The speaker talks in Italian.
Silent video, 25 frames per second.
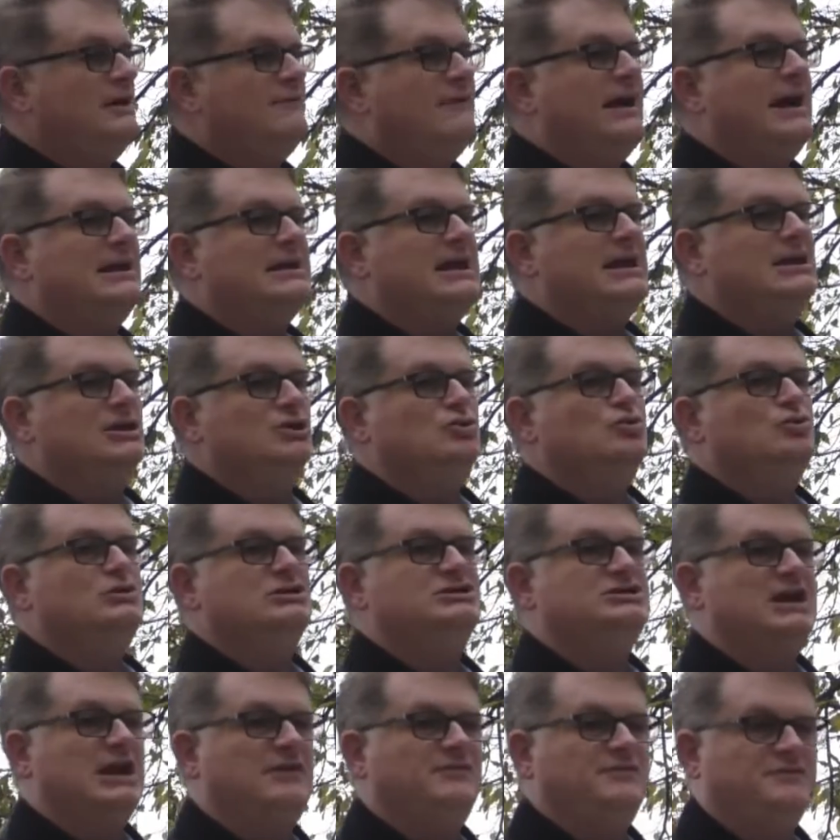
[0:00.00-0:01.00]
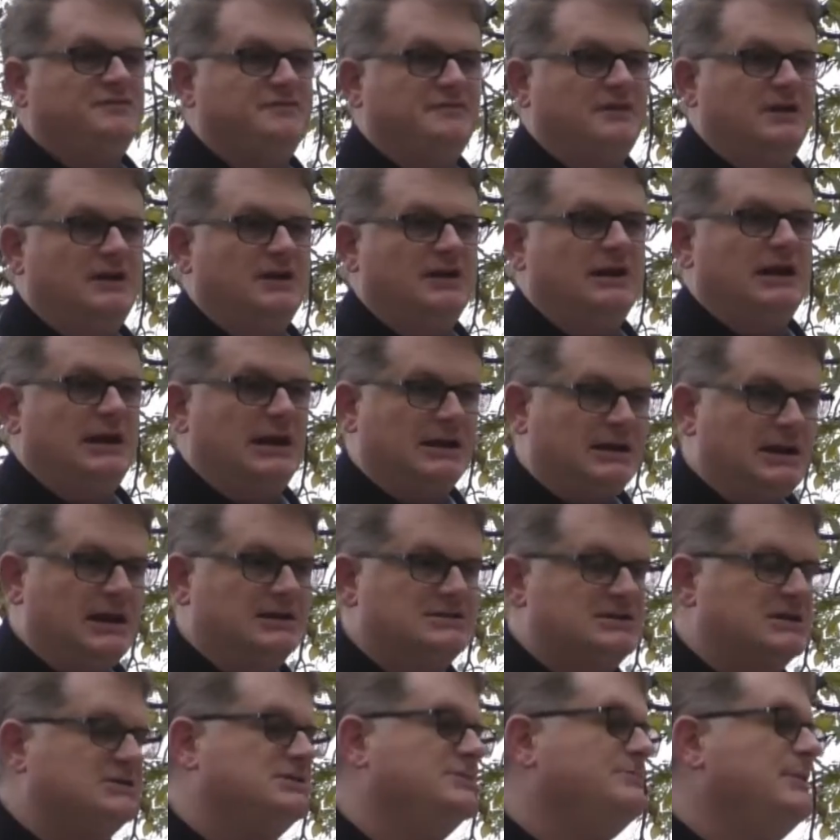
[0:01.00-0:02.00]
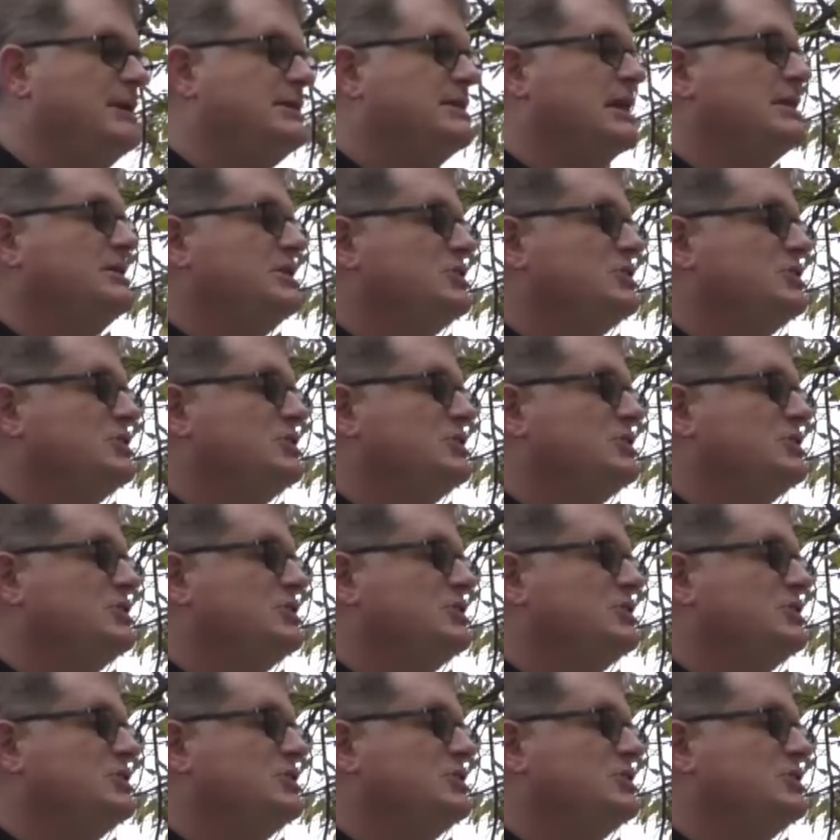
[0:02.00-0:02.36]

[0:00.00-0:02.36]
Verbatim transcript: le varie indulgenze che la Chiesa ci mette a